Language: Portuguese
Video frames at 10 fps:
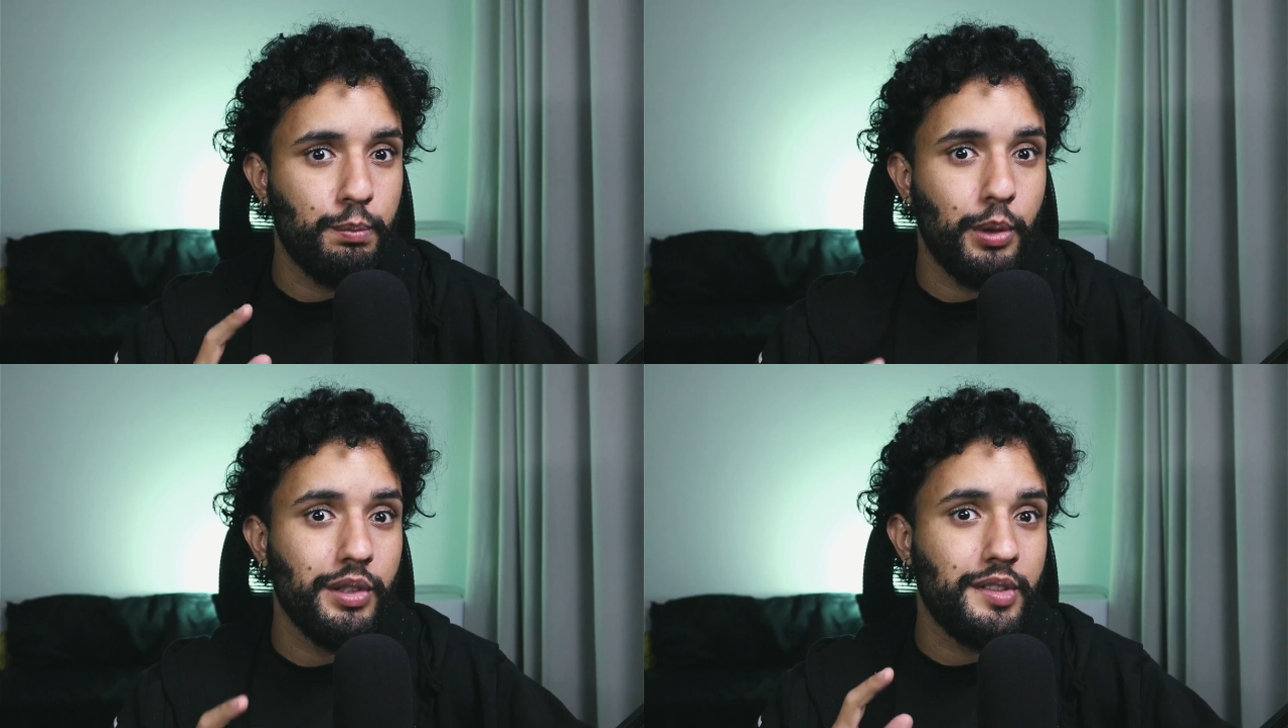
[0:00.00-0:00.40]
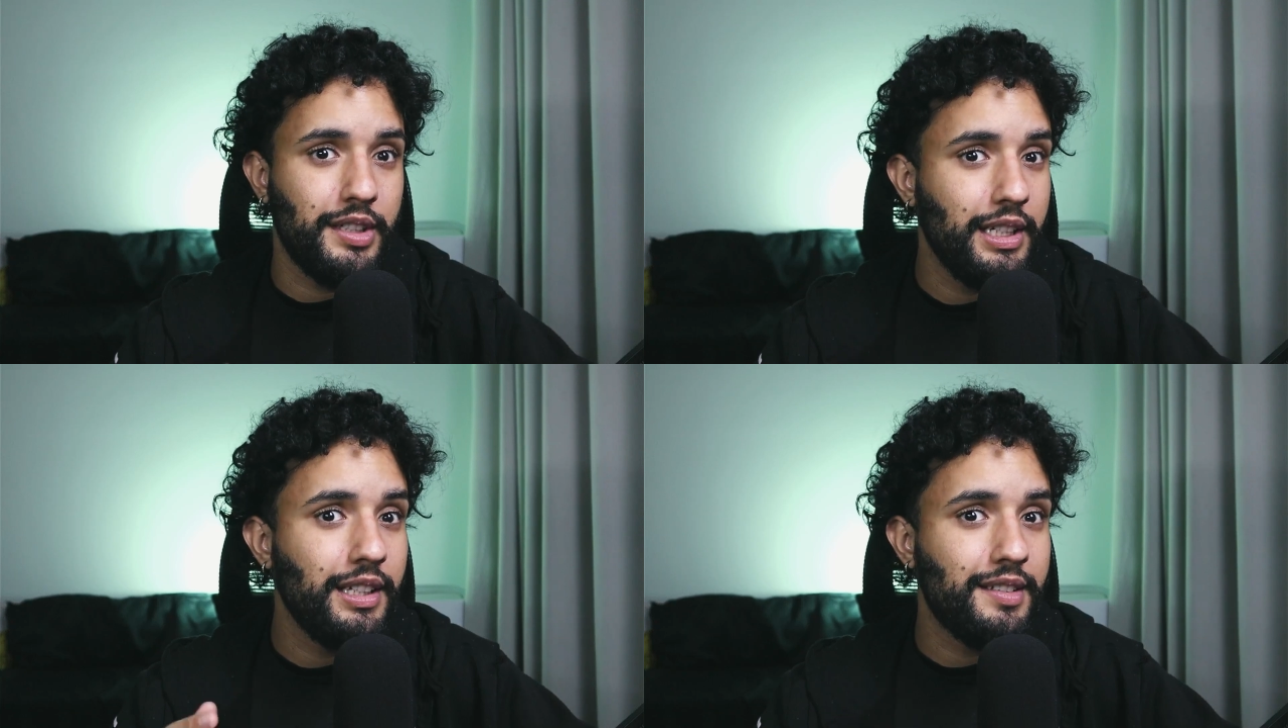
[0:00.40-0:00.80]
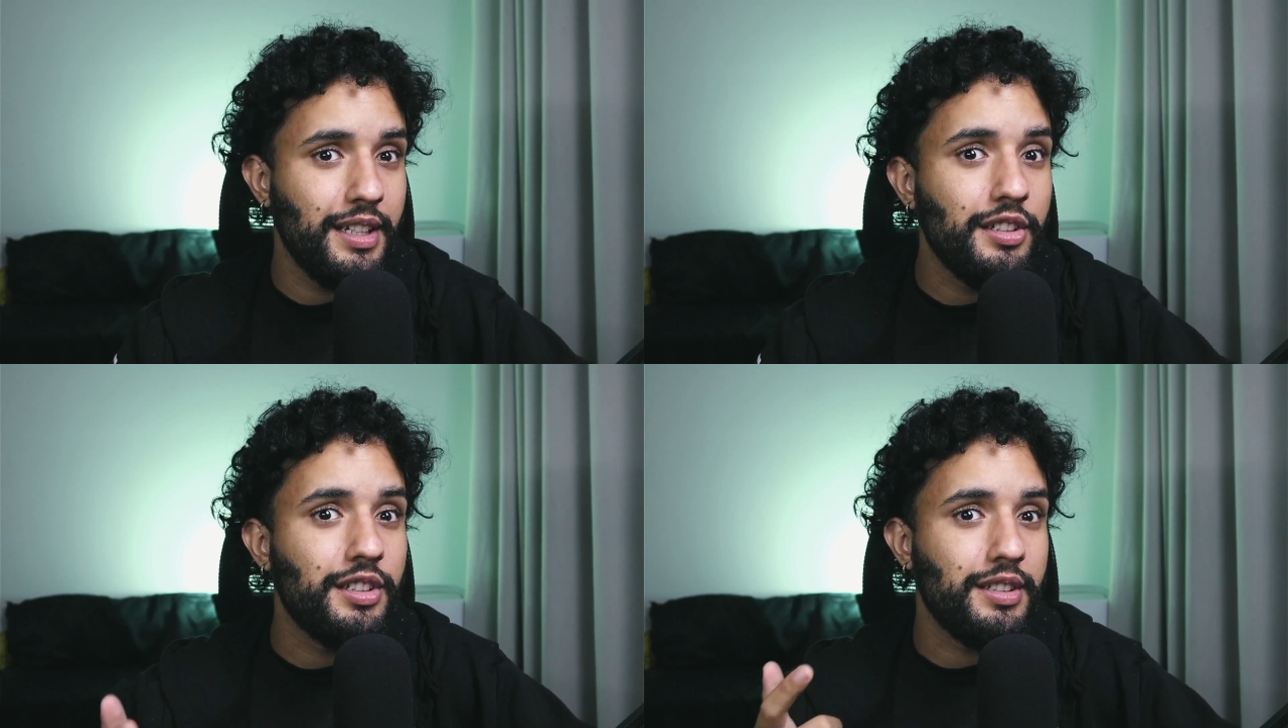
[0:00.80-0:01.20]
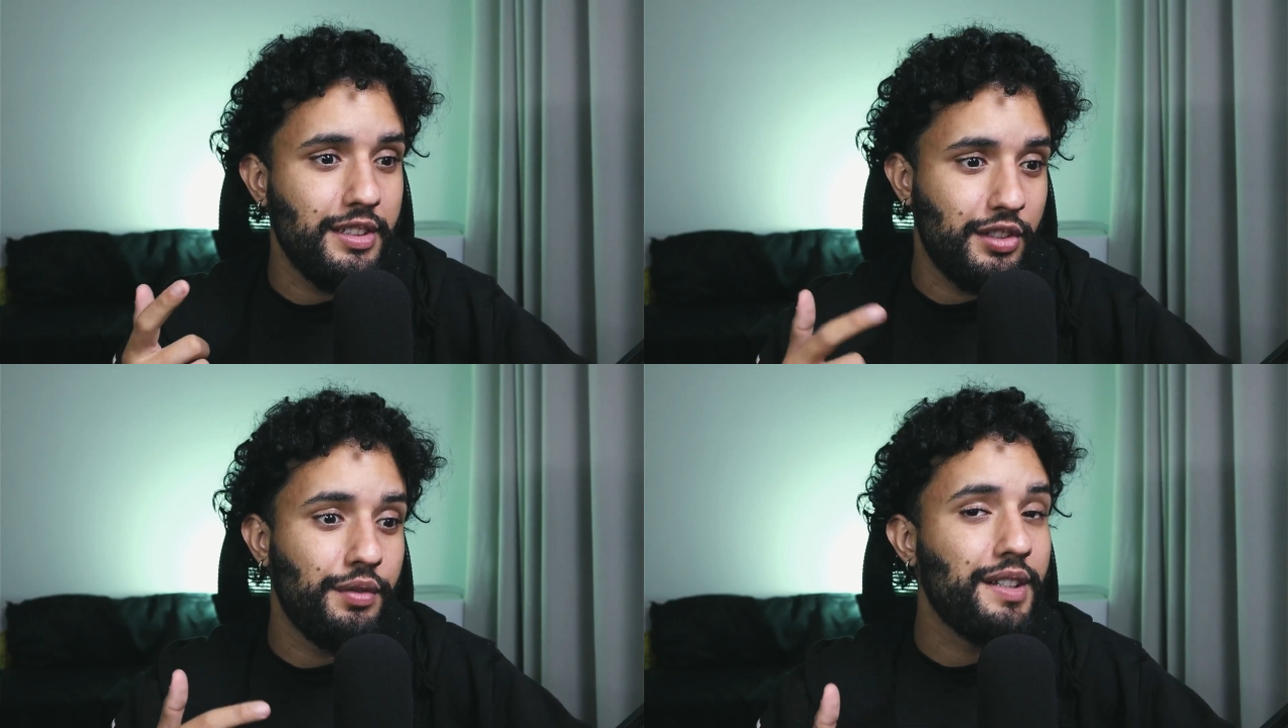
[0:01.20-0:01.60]
Pode ser que esteja,
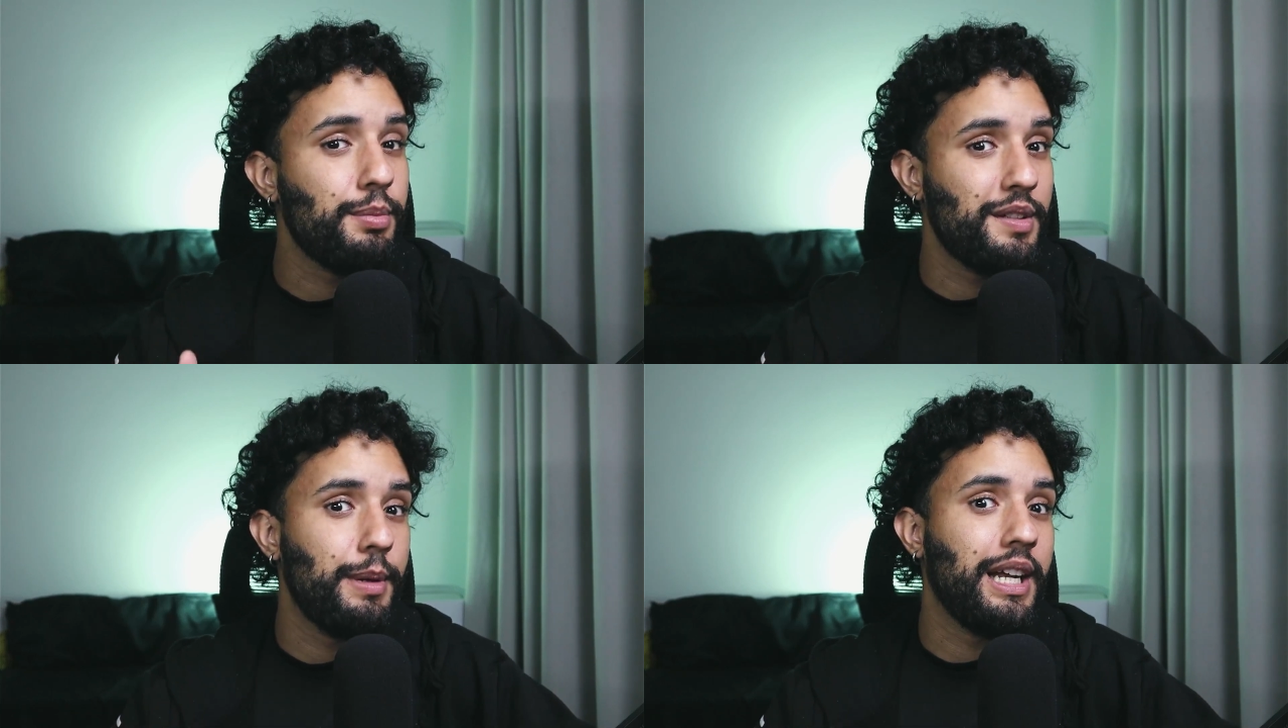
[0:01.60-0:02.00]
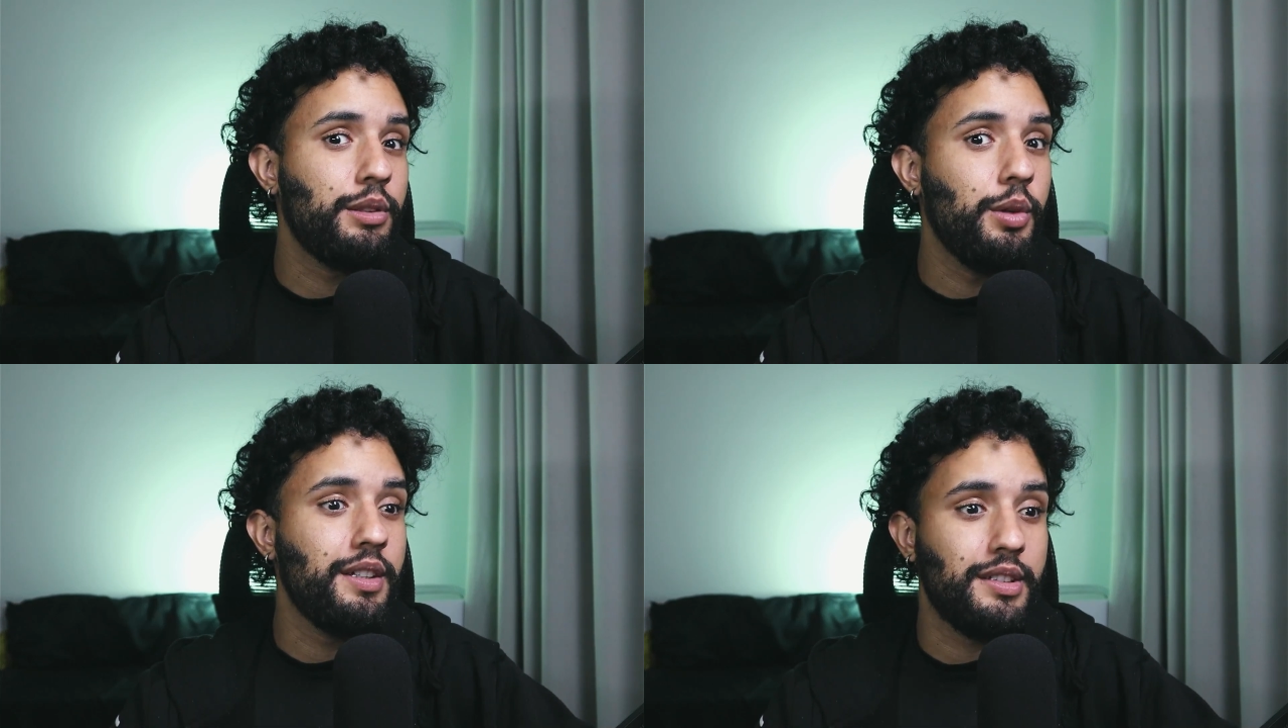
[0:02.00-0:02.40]
estivesse mais barato antes,